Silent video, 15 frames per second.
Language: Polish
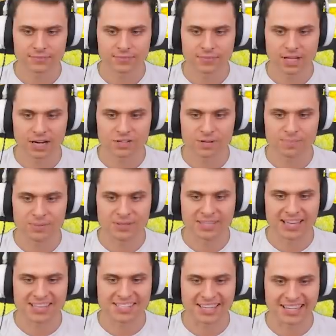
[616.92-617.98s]
Ale że bitka
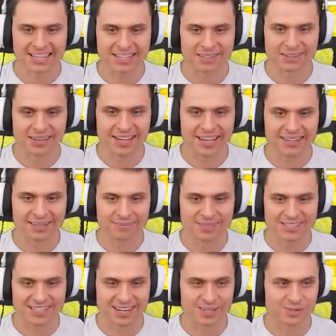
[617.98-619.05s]
jest taka na dole, a ja tam będę
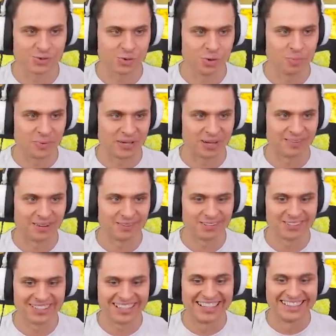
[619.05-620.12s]
zaraz łuku pikował do
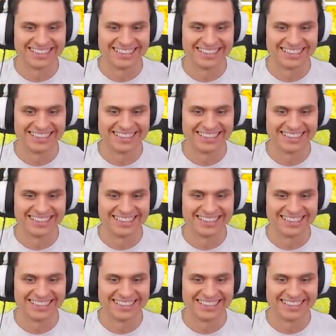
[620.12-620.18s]
nich.